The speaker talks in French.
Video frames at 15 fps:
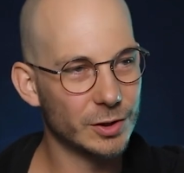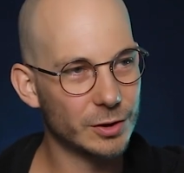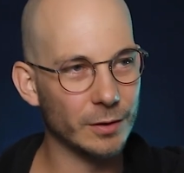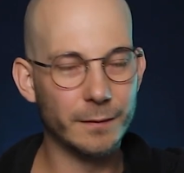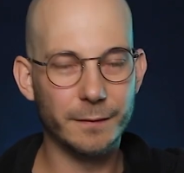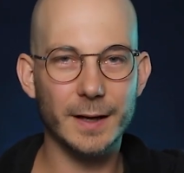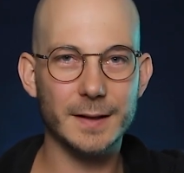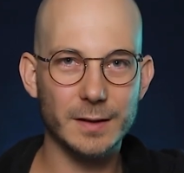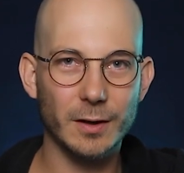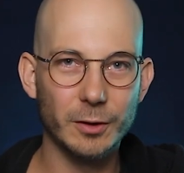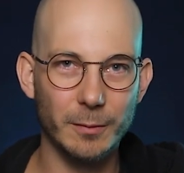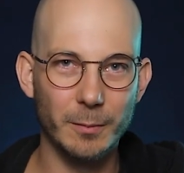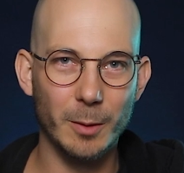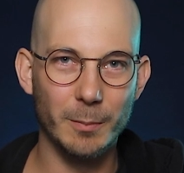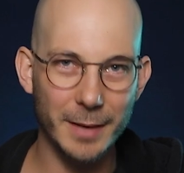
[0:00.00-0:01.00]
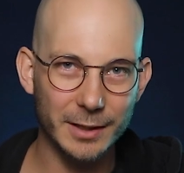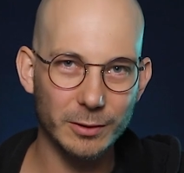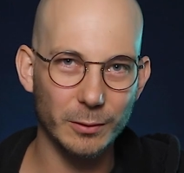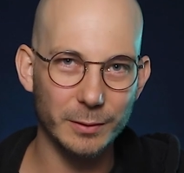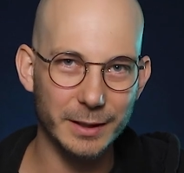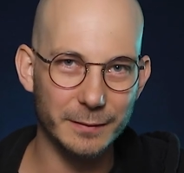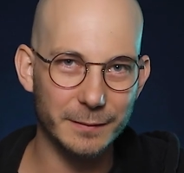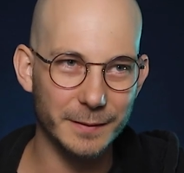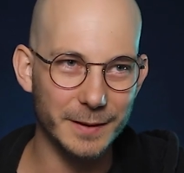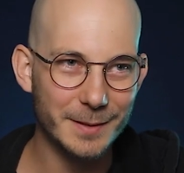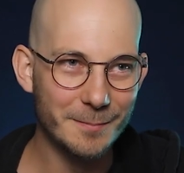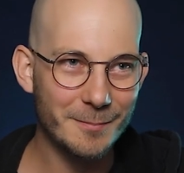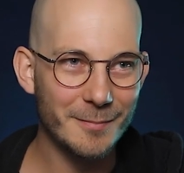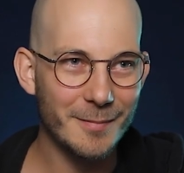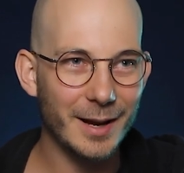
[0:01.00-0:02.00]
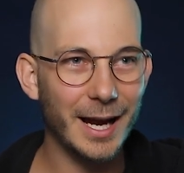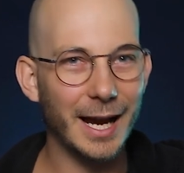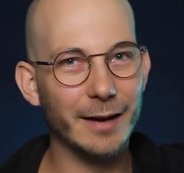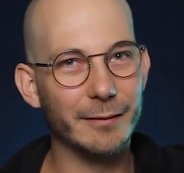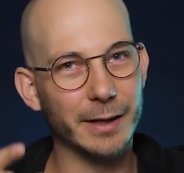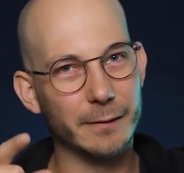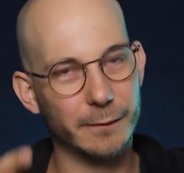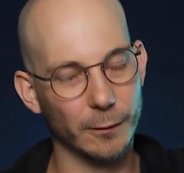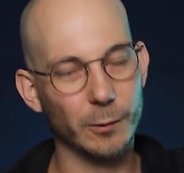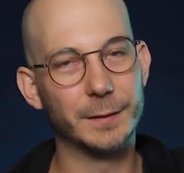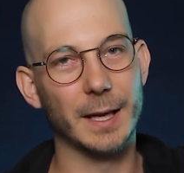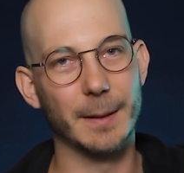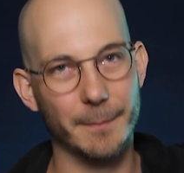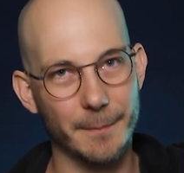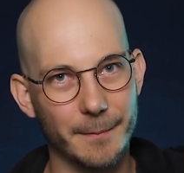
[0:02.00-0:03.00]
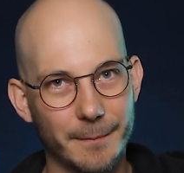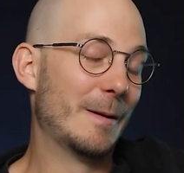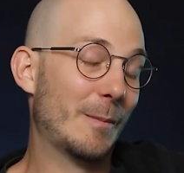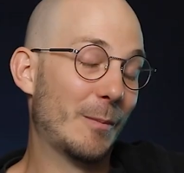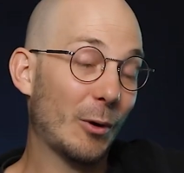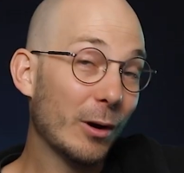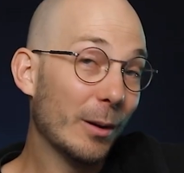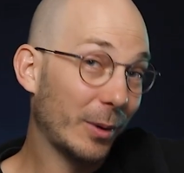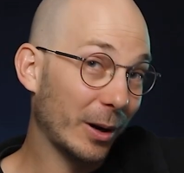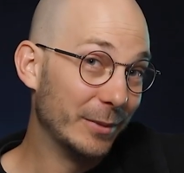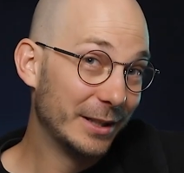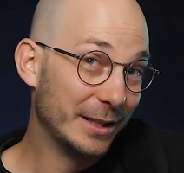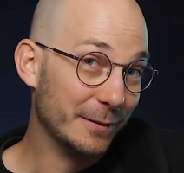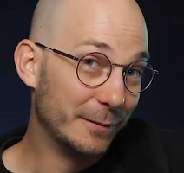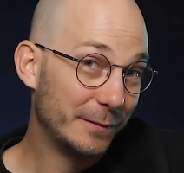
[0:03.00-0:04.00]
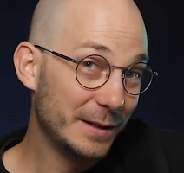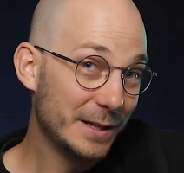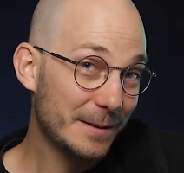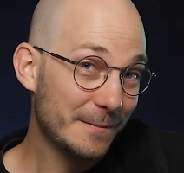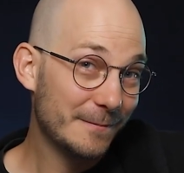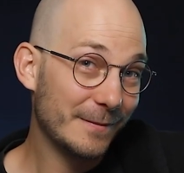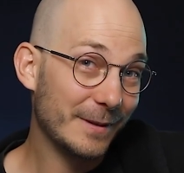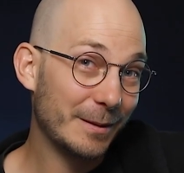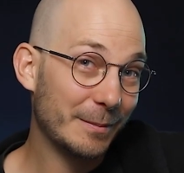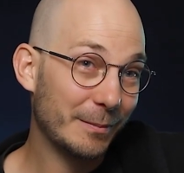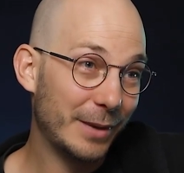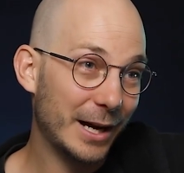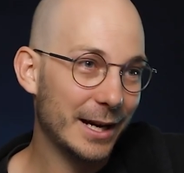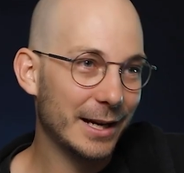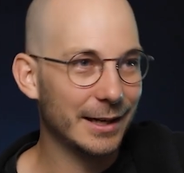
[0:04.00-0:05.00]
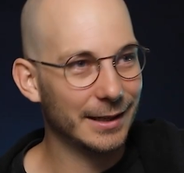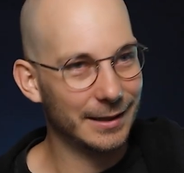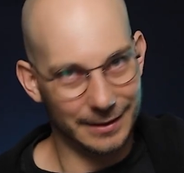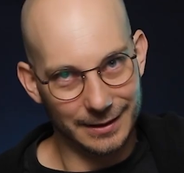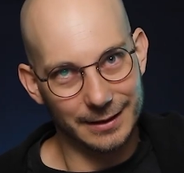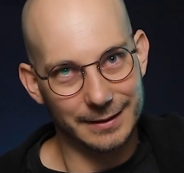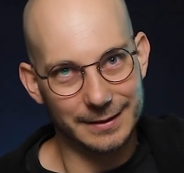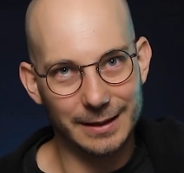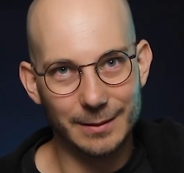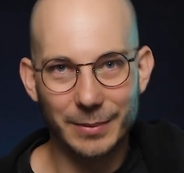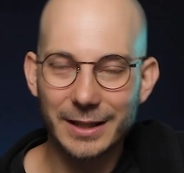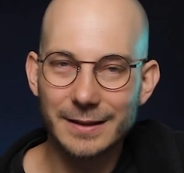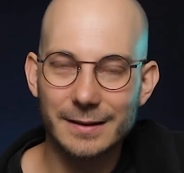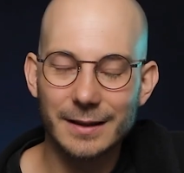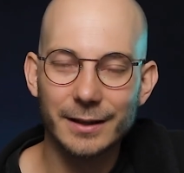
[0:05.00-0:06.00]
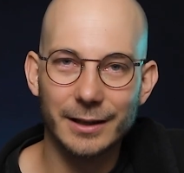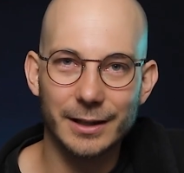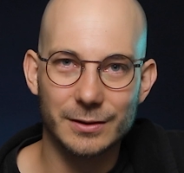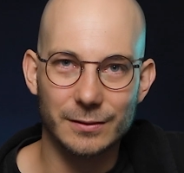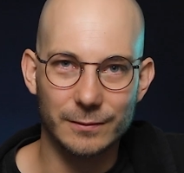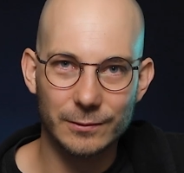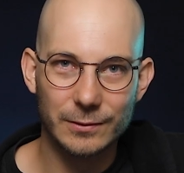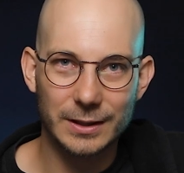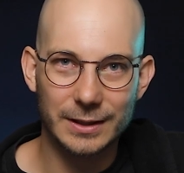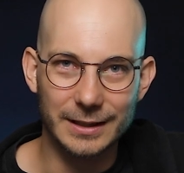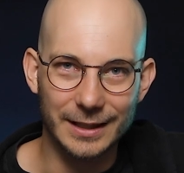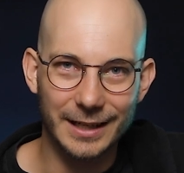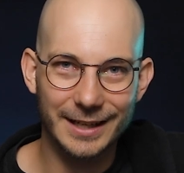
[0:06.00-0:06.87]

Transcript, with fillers: c'est une façon de me mettre au défi avec vos thèmes. Pour le premier défi, ben, c'est le président de As-tu qui,